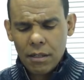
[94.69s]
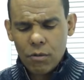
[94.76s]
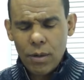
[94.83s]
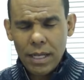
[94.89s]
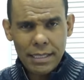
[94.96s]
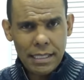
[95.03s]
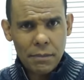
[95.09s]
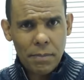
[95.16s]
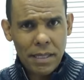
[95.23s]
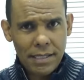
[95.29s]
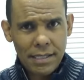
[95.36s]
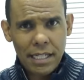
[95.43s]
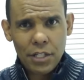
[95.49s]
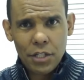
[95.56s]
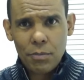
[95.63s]
Com essas
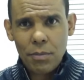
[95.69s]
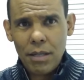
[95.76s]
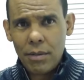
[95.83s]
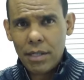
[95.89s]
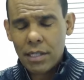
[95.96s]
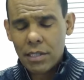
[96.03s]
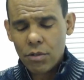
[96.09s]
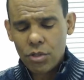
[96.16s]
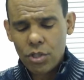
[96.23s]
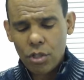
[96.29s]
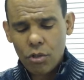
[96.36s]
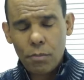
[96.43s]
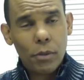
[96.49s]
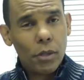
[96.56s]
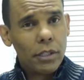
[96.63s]
passagens bíblicas, eu
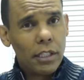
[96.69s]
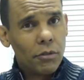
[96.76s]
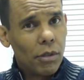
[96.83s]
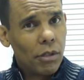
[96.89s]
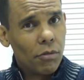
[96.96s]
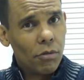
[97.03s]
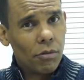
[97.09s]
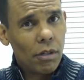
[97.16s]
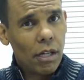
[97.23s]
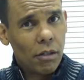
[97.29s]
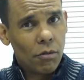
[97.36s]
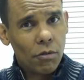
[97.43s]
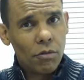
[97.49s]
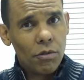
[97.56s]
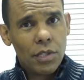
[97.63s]
chego, portanto, à,
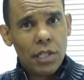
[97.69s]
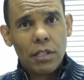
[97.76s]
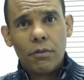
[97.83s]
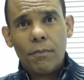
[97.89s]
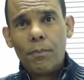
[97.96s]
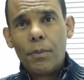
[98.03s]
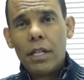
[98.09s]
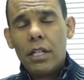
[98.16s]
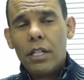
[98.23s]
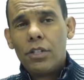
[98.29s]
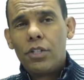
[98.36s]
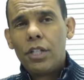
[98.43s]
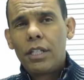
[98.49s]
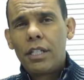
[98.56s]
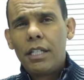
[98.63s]
conclusão
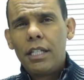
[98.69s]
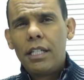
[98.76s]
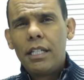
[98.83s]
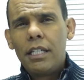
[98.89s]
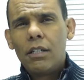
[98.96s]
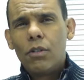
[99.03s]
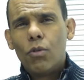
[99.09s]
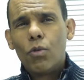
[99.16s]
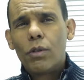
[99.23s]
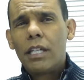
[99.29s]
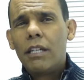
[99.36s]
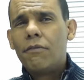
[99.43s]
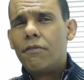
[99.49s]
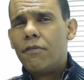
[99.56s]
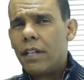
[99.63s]
de que o
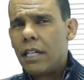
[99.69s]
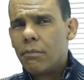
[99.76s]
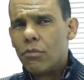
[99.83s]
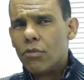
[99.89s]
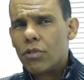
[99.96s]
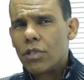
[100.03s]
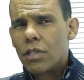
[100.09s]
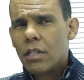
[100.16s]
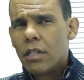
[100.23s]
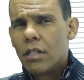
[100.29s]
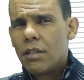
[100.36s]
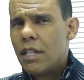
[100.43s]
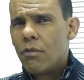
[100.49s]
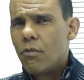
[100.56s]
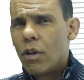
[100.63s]
que vemos
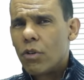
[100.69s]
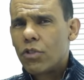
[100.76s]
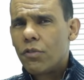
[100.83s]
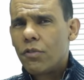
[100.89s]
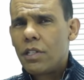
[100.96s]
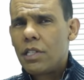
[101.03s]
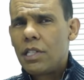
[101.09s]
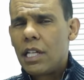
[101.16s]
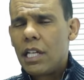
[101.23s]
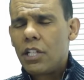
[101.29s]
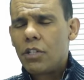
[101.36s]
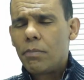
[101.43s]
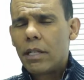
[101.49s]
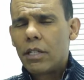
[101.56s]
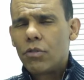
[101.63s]
não é o
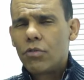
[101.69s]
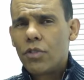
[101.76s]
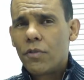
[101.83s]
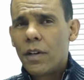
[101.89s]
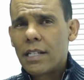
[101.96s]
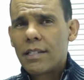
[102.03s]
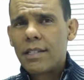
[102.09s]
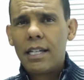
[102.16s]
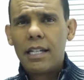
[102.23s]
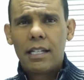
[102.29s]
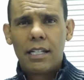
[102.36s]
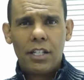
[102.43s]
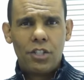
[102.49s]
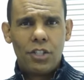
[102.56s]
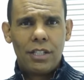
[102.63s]
suficiente para nos fazer
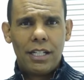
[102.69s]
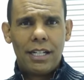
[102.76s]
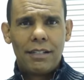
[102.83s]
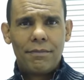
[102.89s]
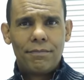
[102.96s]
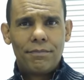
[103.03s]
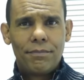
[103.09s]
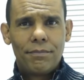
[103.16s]
acreditar.